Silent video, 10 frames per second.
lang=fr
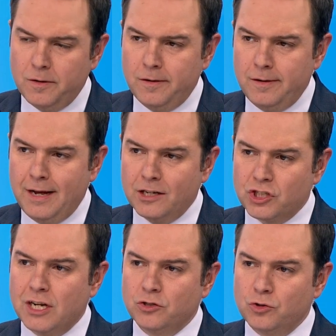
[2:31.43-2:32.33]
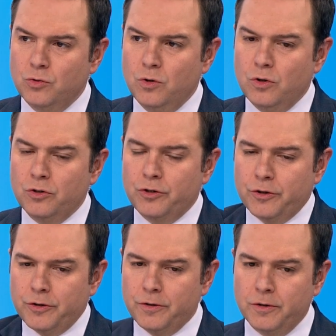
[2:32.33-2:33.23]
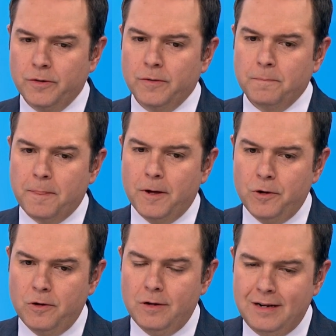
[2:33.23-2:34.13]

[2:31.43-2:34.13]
euh, à chaque jour que euh,